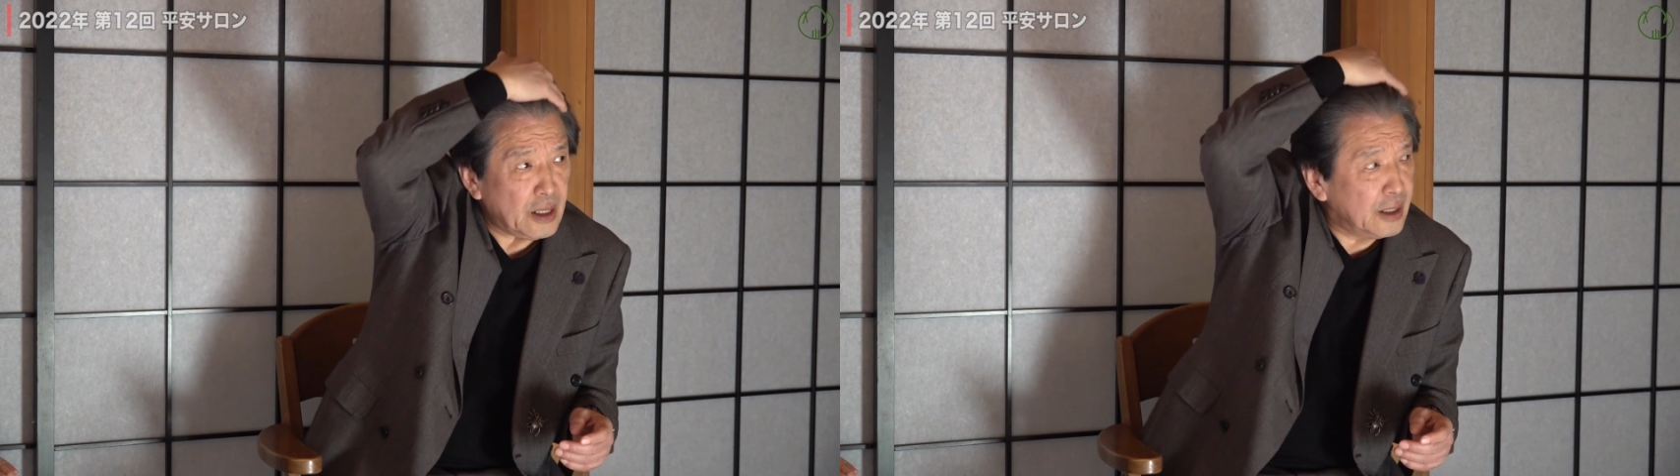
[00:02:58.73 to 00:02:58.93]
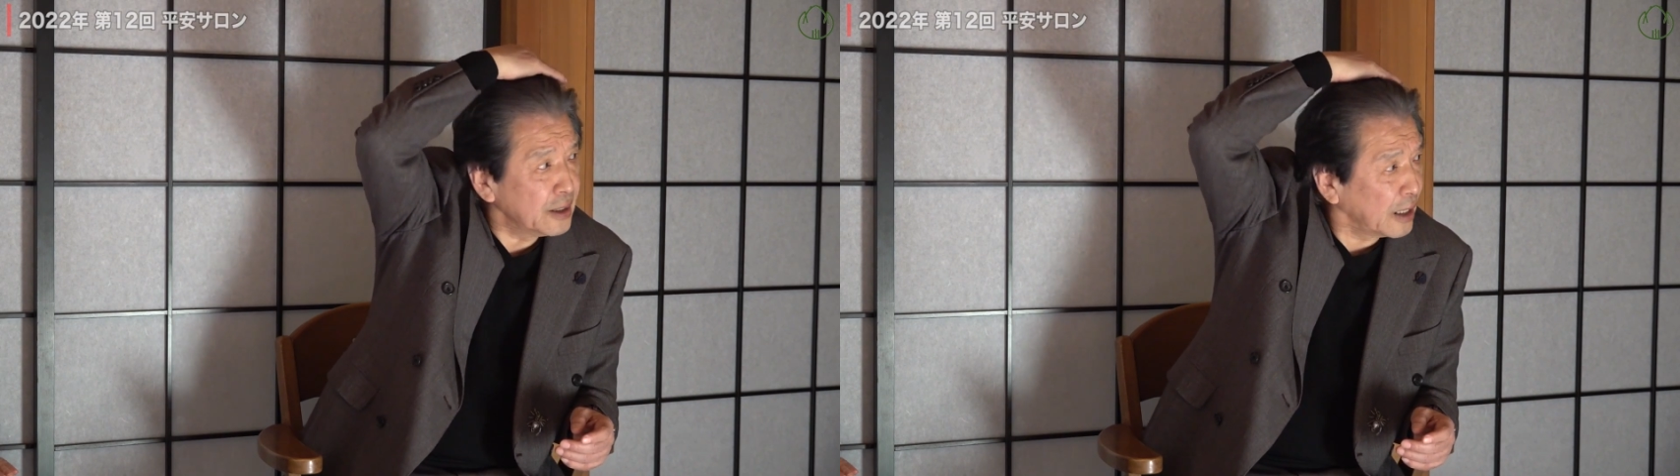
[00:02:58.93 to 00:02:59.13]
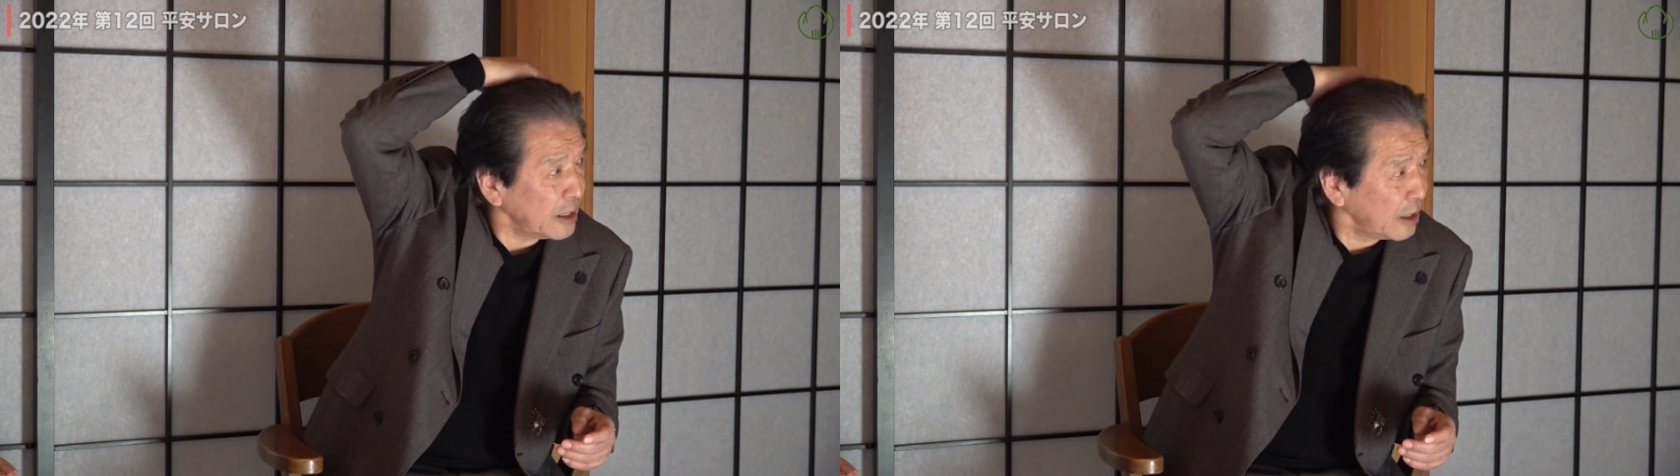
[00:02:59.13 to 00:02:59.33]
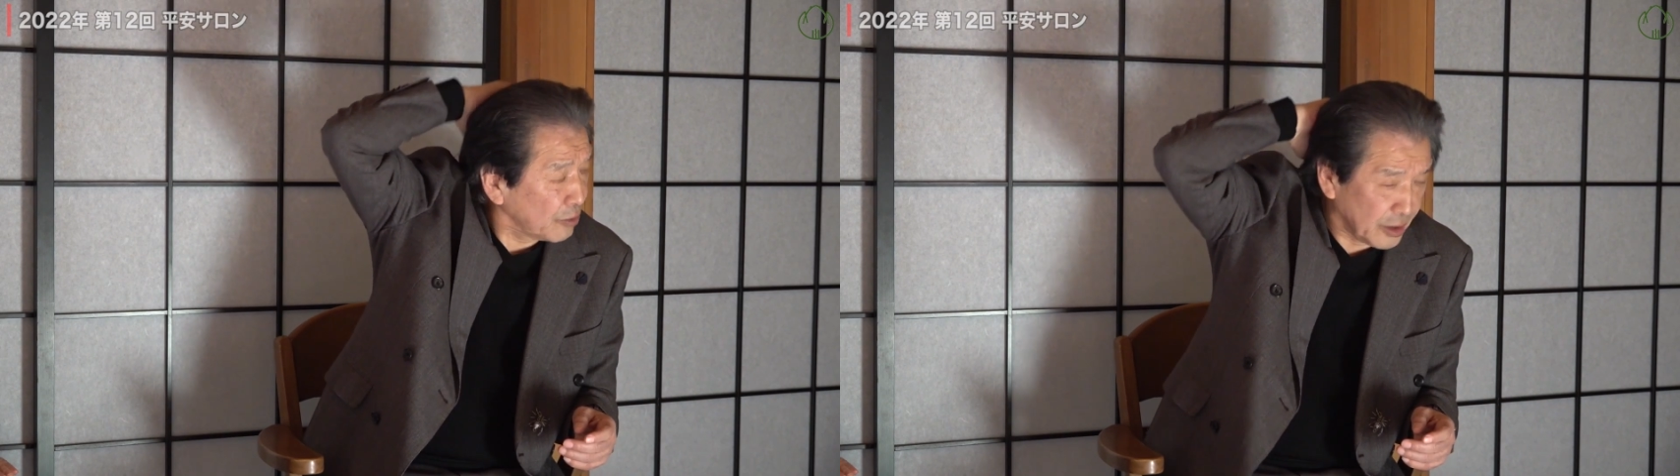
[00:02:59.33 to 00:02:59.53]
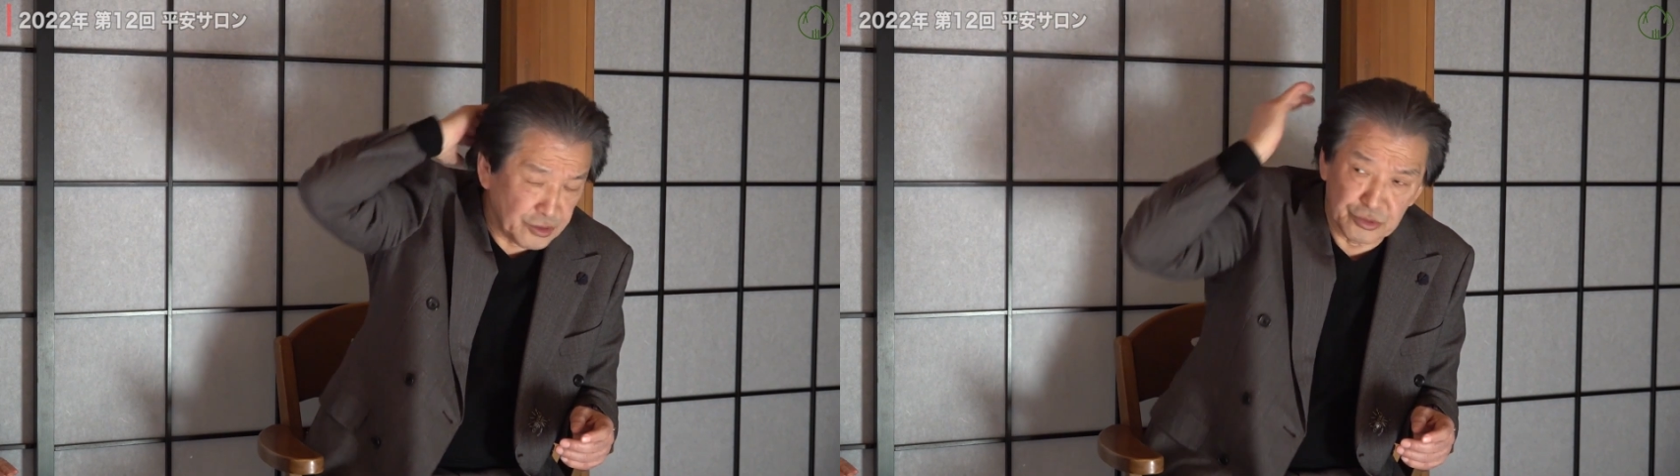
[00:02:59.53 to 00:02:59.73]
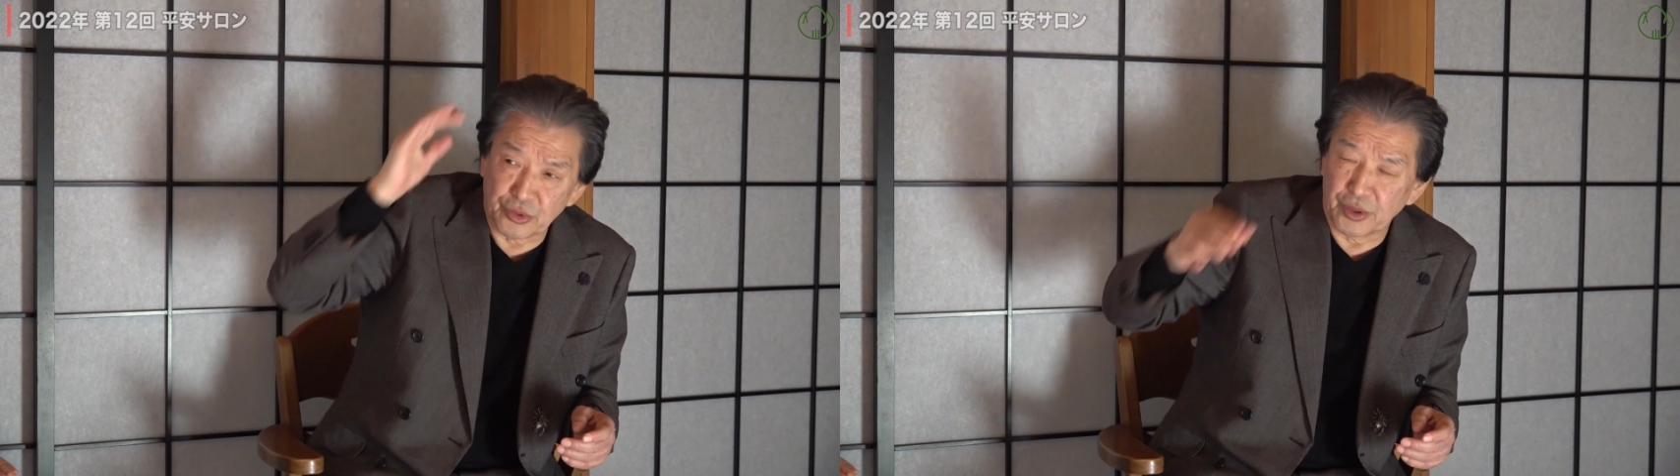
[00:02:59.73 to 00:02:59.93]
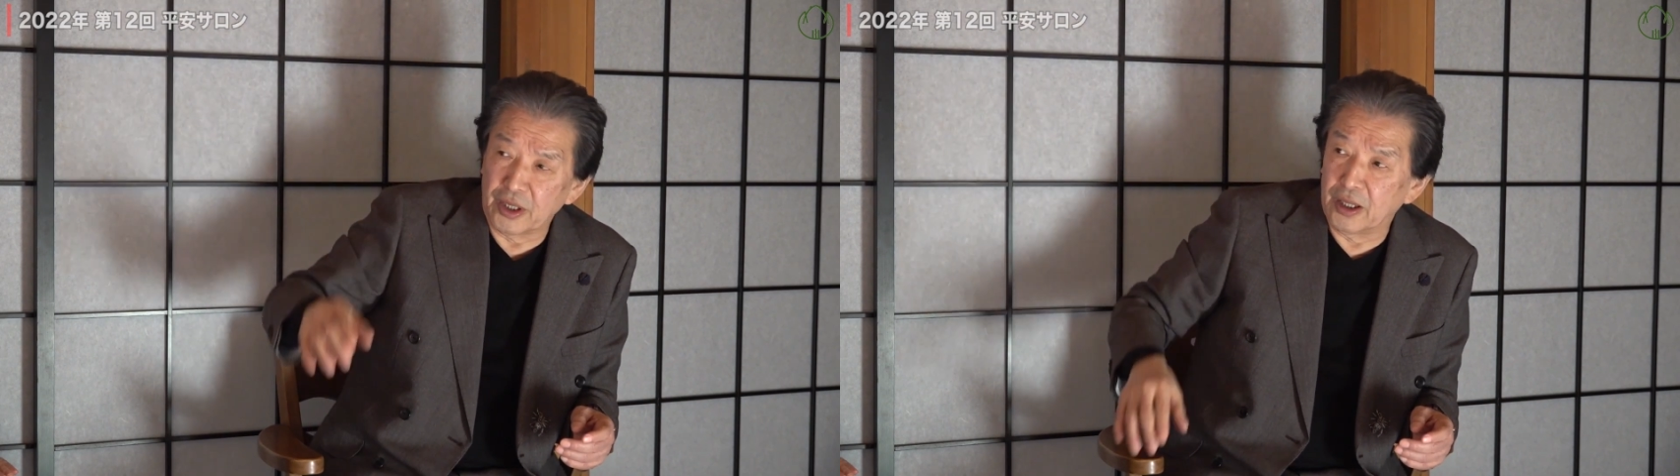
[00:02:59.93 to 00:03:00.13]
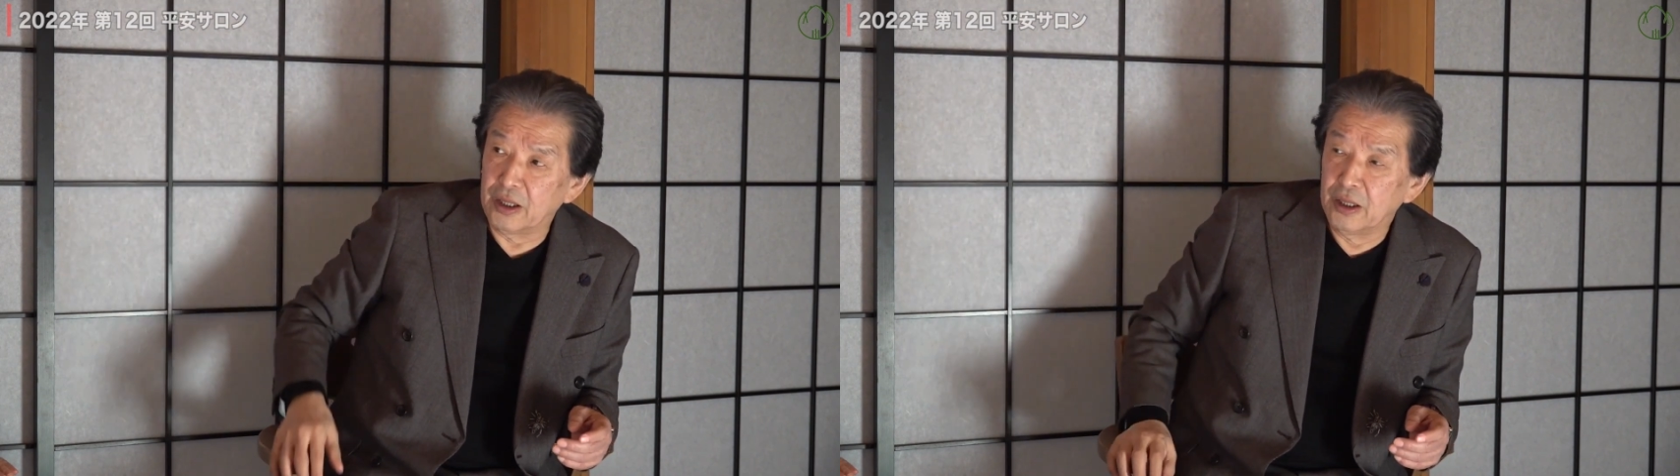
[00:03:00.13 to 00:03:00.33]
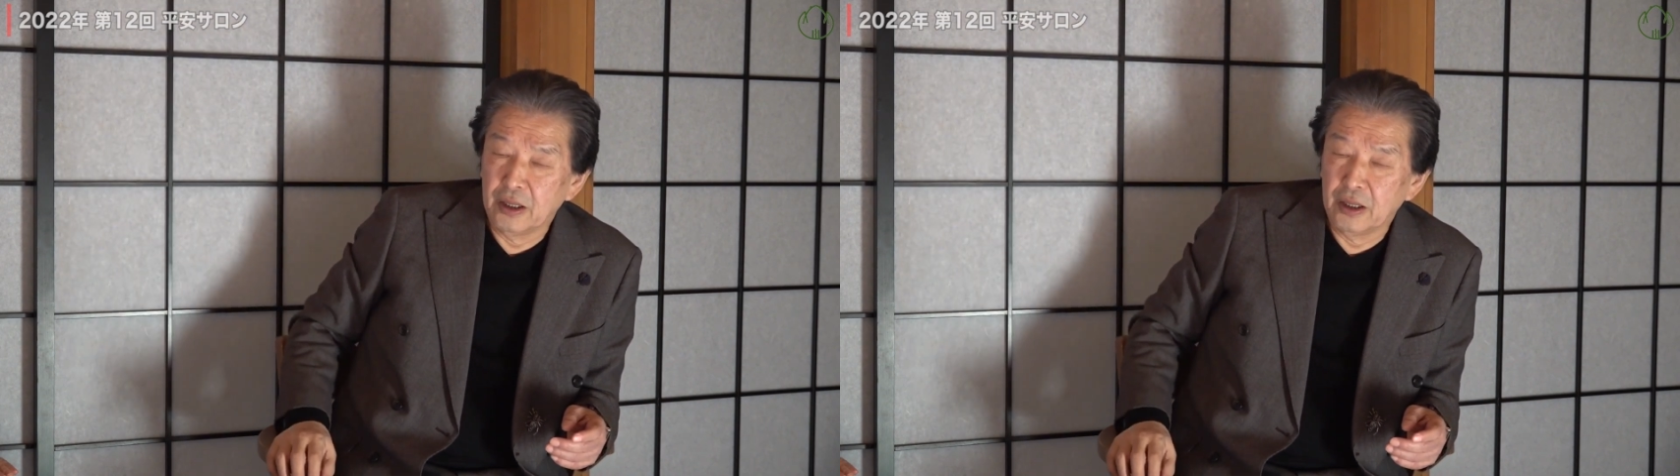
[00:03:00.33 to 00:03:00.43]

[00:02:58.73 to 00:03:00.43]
あれ何なのかっていうとね